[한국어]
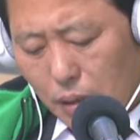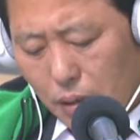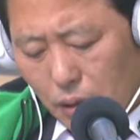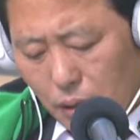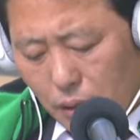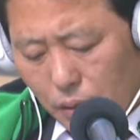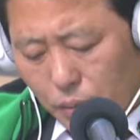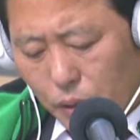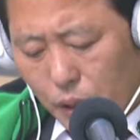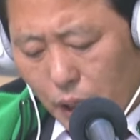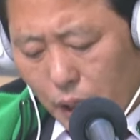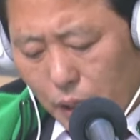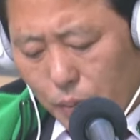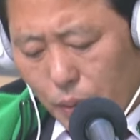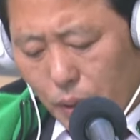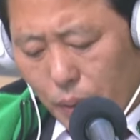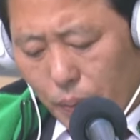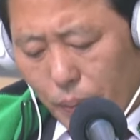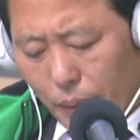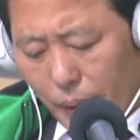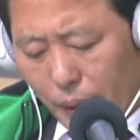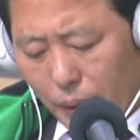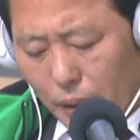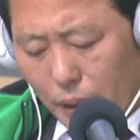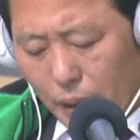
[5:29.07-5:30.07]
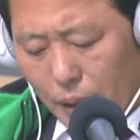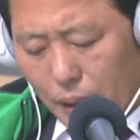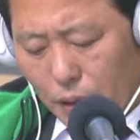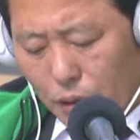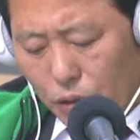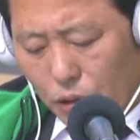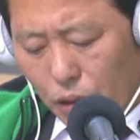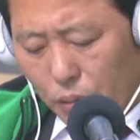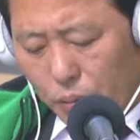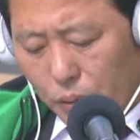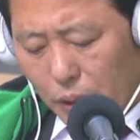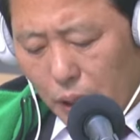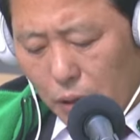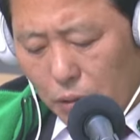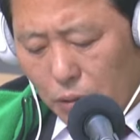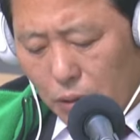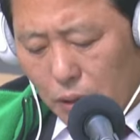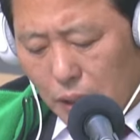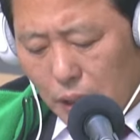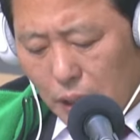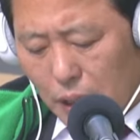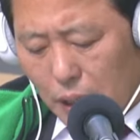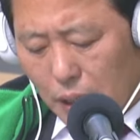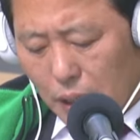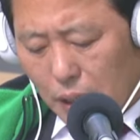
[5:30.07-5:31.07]
검찰만 판단할 수 없다
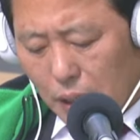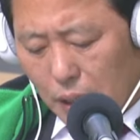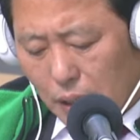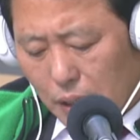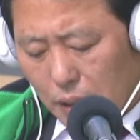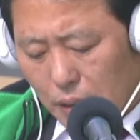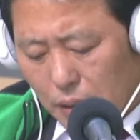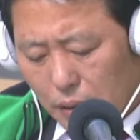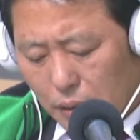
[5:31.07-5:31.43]
그러니까